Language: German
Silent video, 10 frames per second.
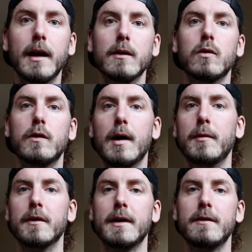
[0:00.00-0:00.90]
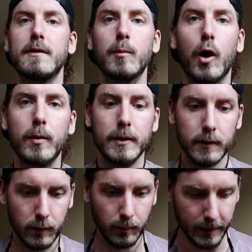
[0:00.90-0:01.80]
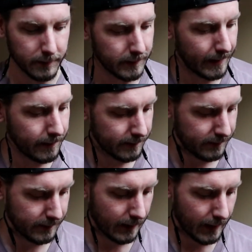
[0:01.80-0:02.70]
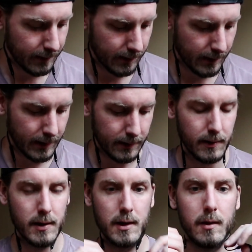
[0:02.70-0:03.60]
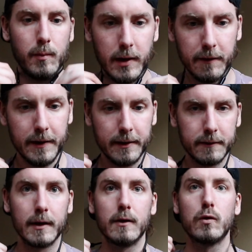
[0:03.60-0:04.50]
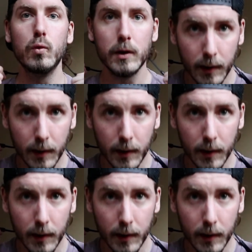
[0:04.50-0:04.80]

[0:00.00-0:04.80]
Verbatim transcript: die halten zusammen, das heißt, die baumeln nicht rum. Das eigentlich ist es eine Kleinigkeit, mir gefällt das ganz